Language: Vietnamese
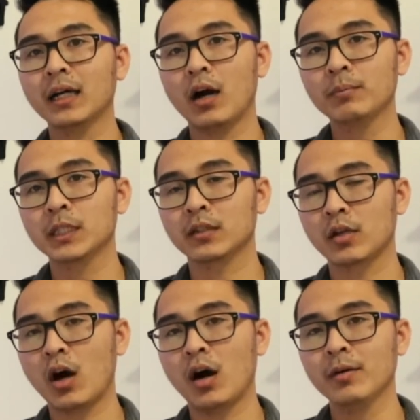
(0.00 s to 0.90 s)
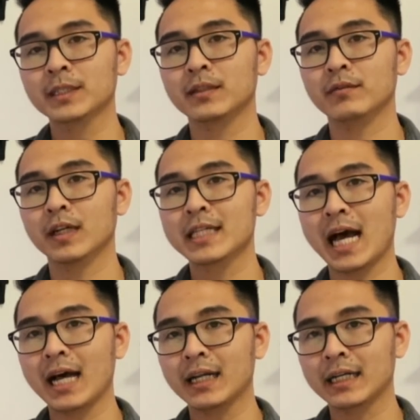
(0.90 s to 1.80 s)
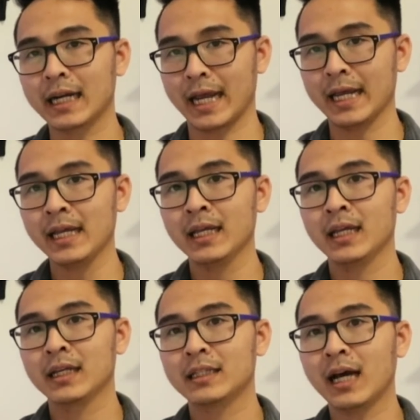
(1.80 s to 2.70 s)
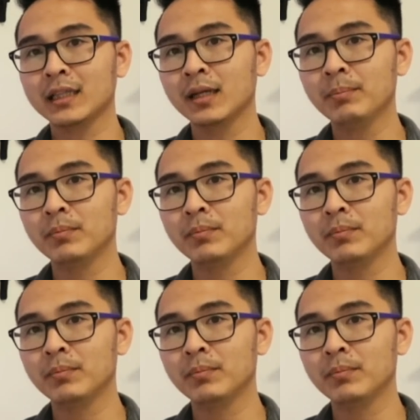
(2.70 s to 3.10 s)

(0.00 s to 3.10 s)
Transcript: option call option với giá rẻ, giá thấp